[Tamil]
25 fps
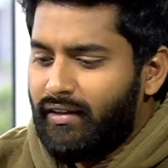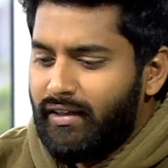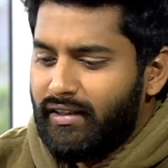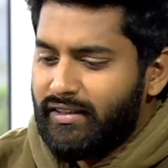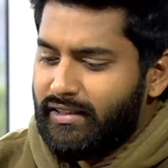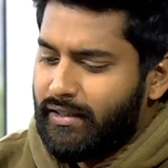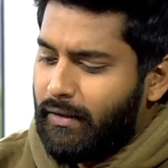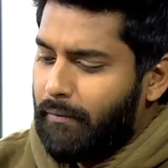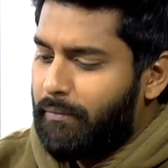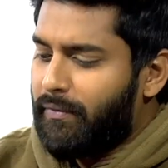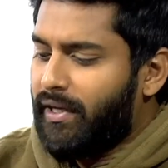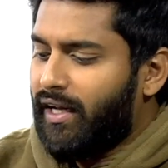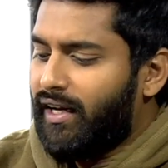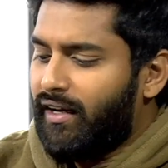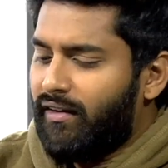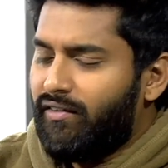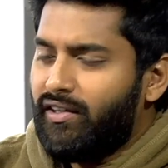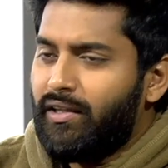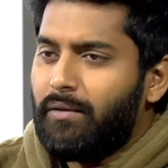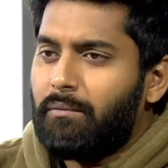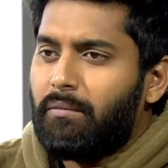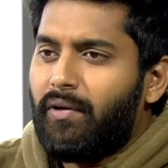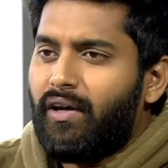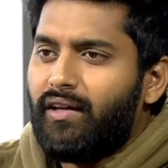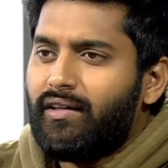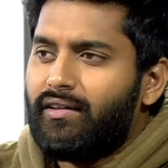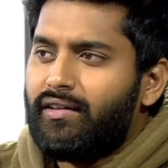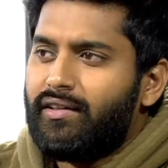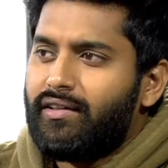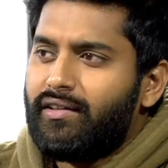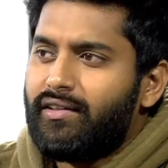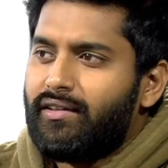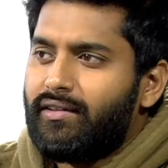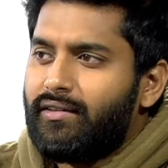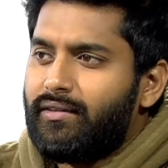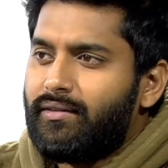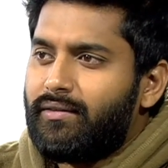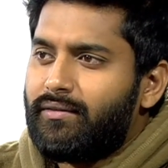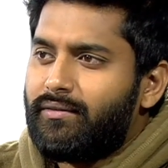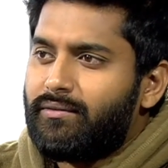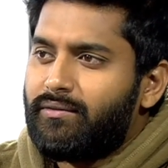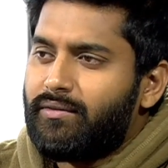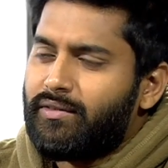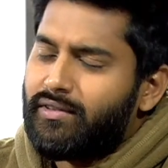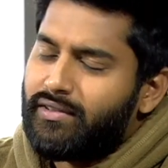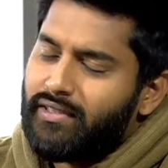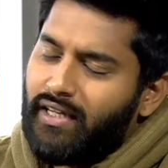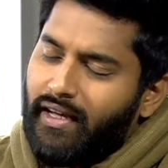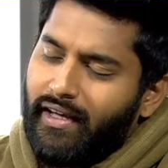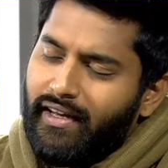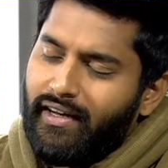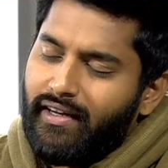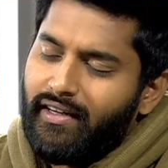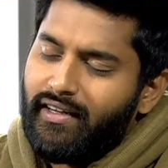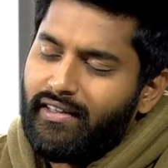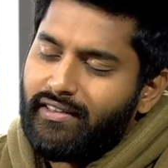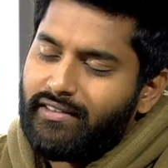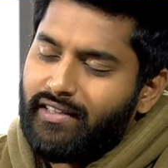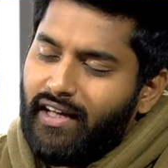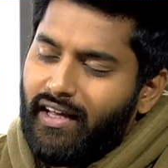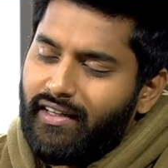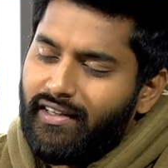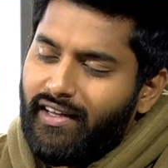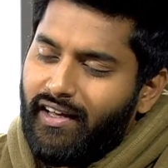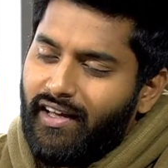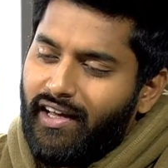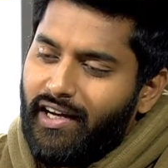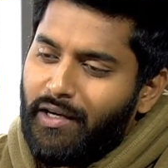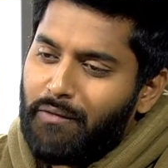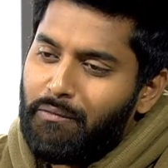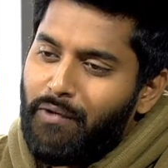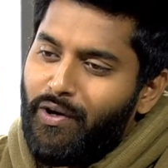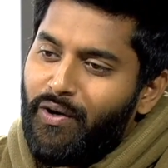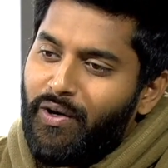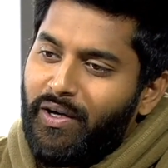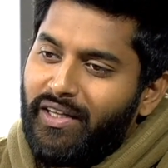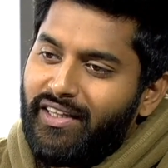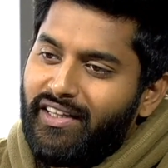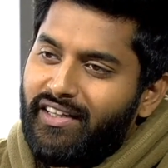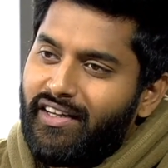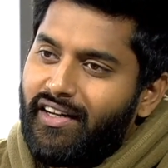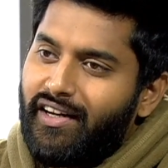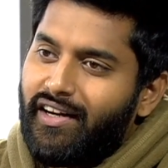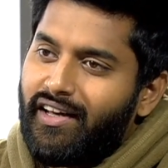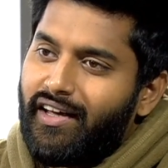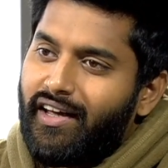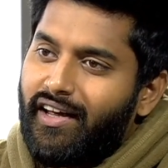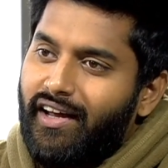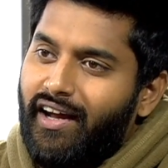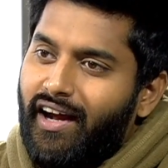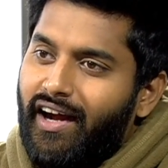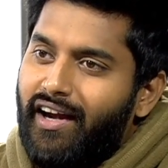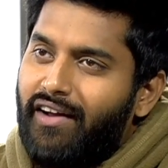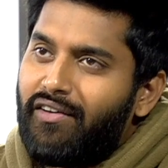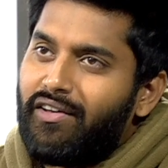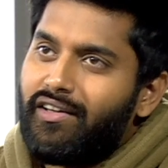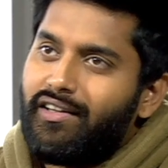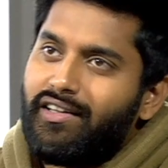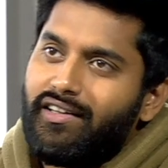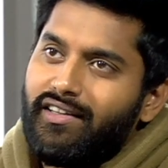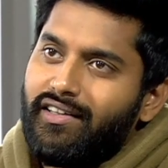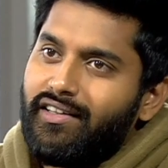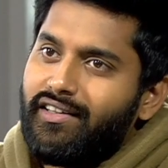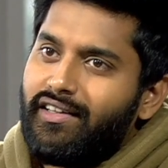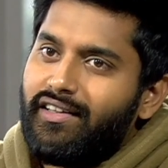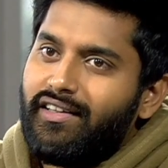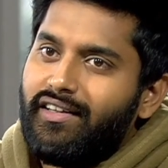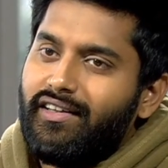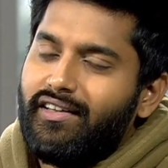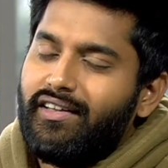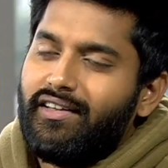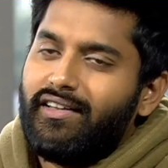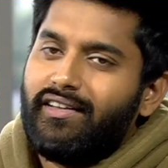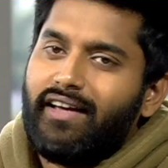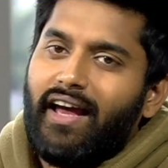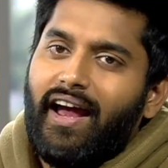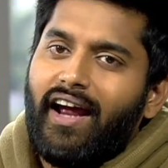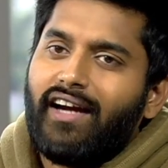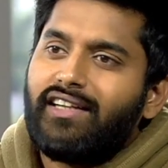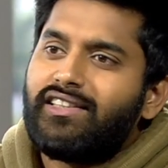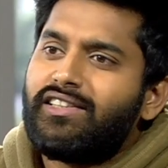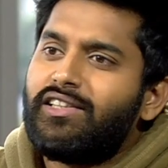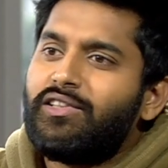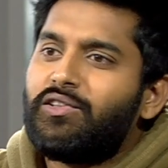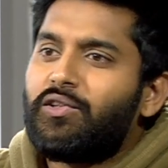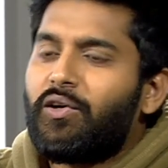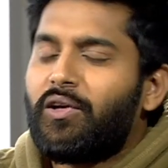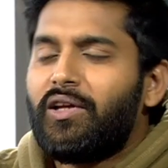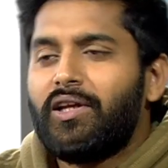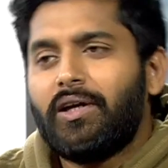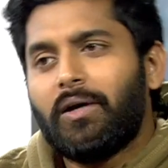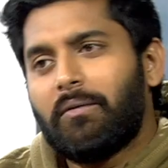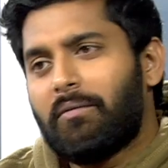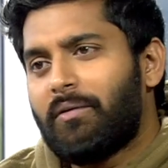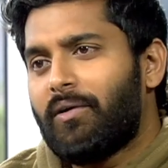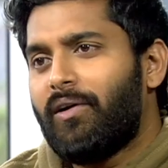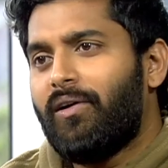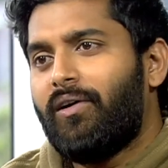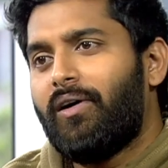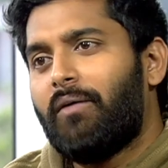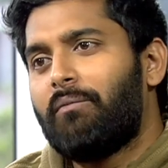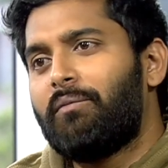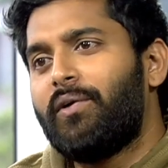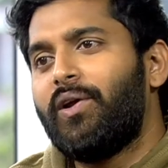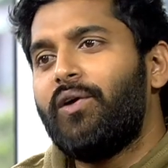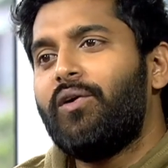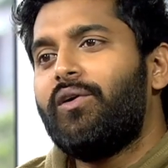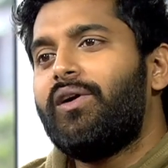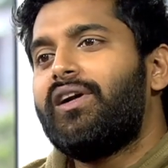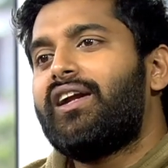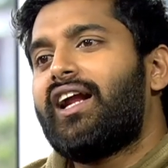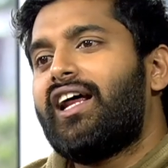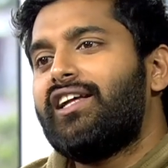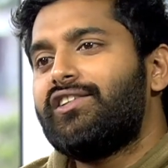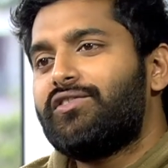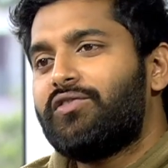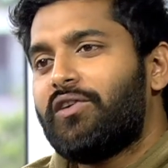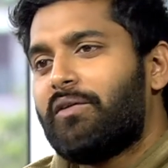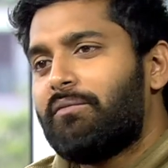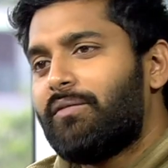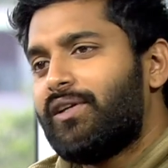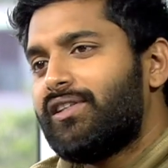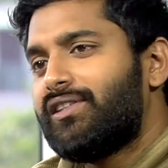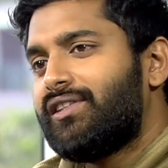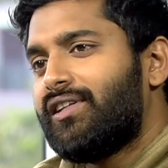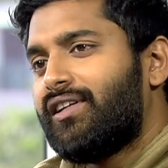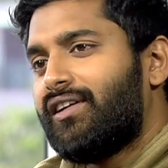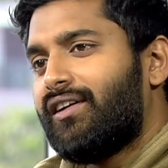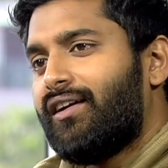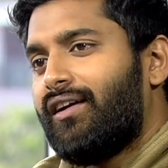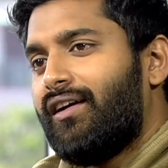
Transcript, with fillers: ஸ்கிரிப்ட் எல்லாம் வந்து பார்த்து சைலண்ட்டு சாதாரணமாக உட்காந்துட்டு இருக்கேன் ஆனால் வந்து ஆக்ஷன் சொன்னதுக்கப்புறம் அப்படியே ஒரு டிரான்ஸ்ஃபார்மேஷன்